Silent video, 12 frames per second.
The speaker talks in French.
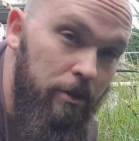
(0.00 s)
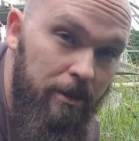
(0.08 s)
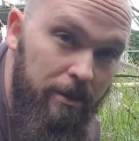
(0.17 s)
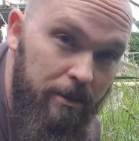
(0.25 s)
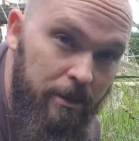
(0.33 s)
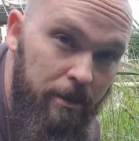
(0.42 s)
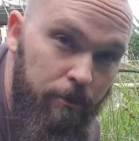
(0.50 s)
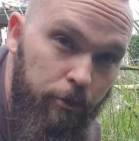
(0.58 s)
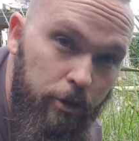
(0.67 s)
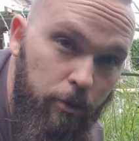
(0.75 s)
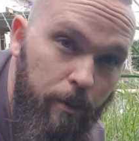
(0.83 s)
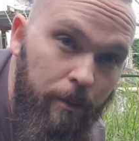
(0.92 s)
deux dernières années
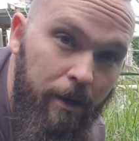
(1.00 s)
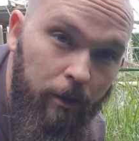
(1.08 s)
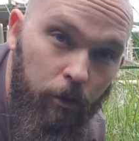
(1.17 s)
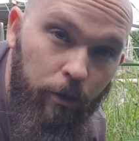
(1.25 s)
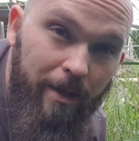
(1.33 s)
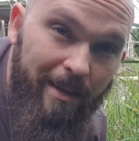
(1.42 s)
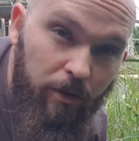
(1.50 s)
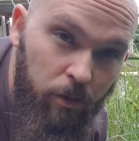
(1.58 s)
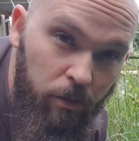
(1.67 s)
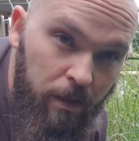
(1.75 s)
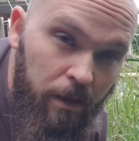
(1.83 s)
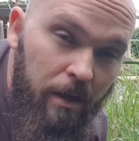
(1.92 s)
puisque ma mare a que 4
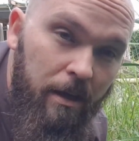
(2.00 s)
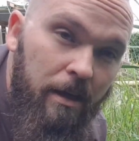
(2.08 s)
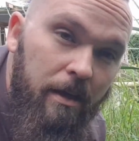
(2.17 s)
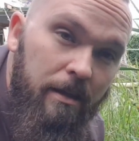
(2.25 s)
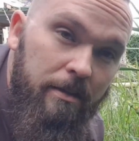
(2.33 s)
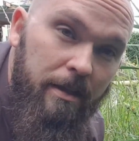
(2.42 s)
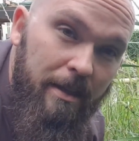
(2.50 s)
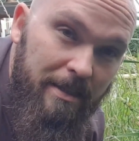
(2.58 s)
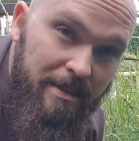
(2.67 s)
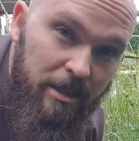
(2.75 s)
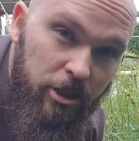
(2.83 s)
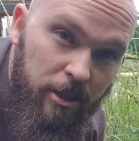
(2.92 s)
ans, c'est la
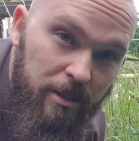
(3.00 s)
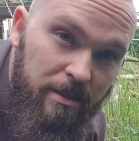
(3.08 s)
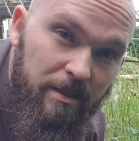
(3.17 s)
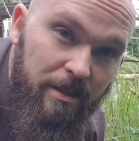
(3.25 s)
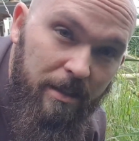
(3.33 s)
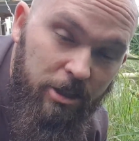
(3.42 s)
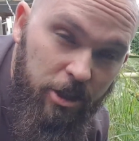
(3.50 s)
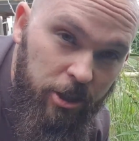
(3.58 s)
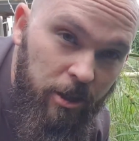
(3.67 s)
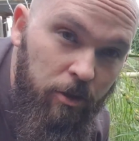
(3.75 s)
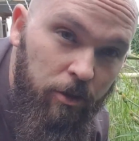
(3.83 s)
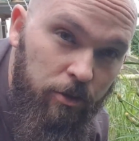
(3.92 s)
sécheresse et la
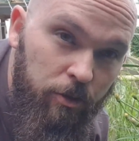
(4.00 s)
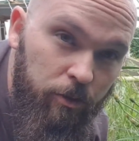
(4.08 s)
chaleur